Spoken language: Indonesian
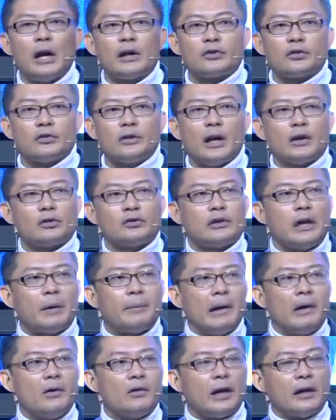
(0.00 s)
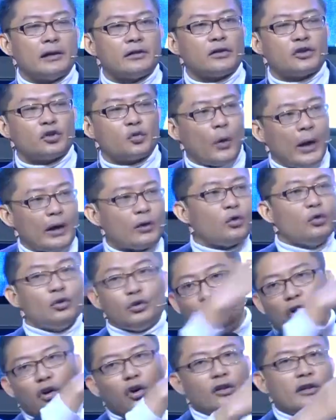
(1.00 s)
dan saudara sudah melakukan sesuatu
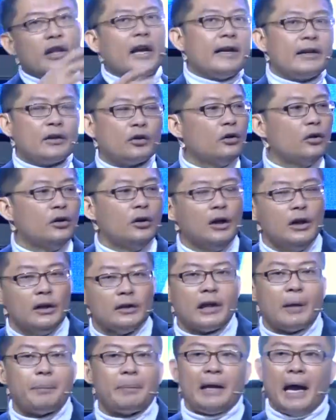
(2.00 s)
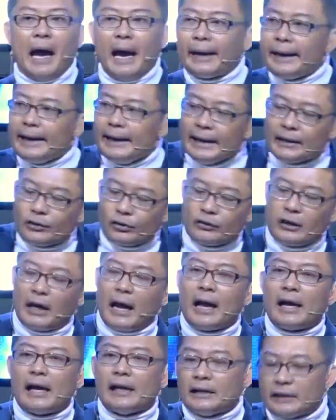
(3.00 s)
untuk kota itu, tapi hari ini saudara ada